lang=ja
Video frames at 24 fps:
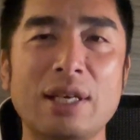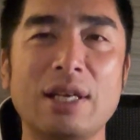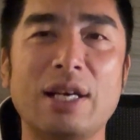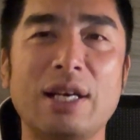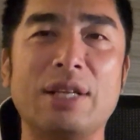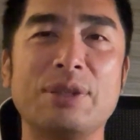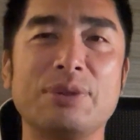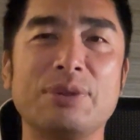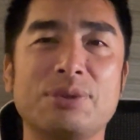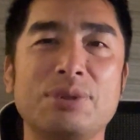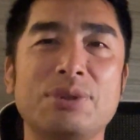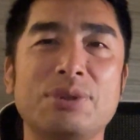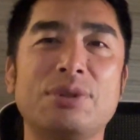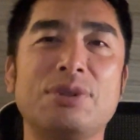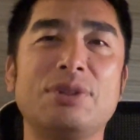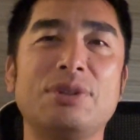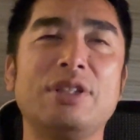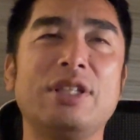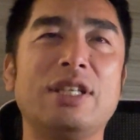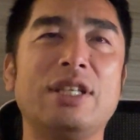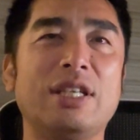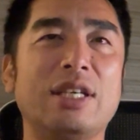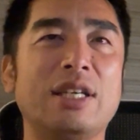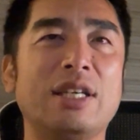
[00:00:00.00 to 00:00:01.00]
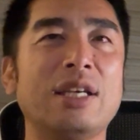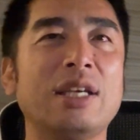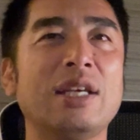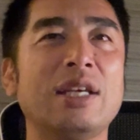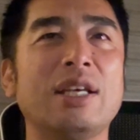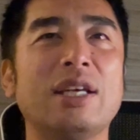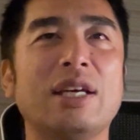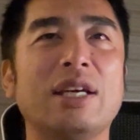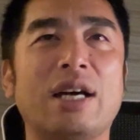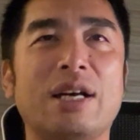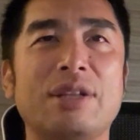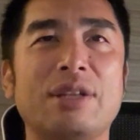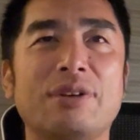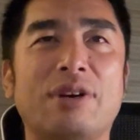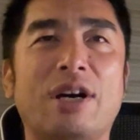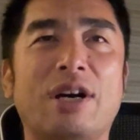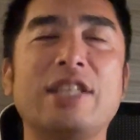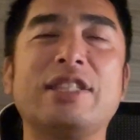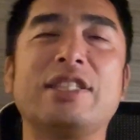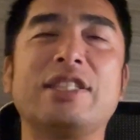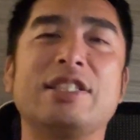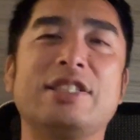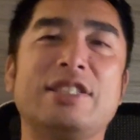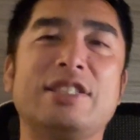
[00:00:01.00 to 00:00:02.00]
あの Google にあの
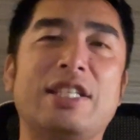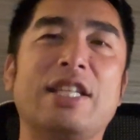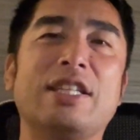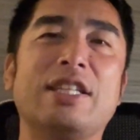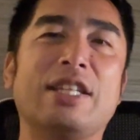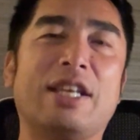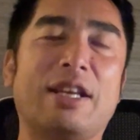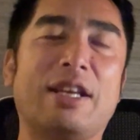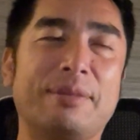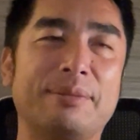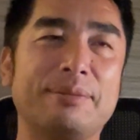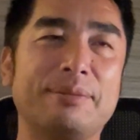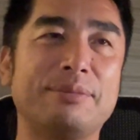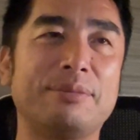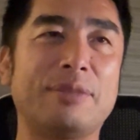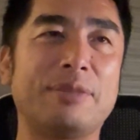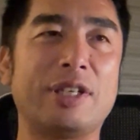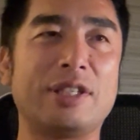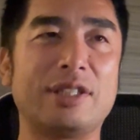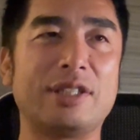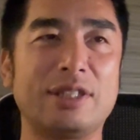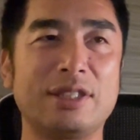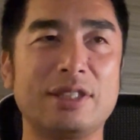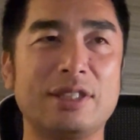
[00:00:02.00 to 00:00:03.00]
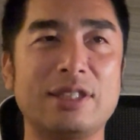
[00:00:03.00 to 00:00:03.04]
入った時点で、まあ、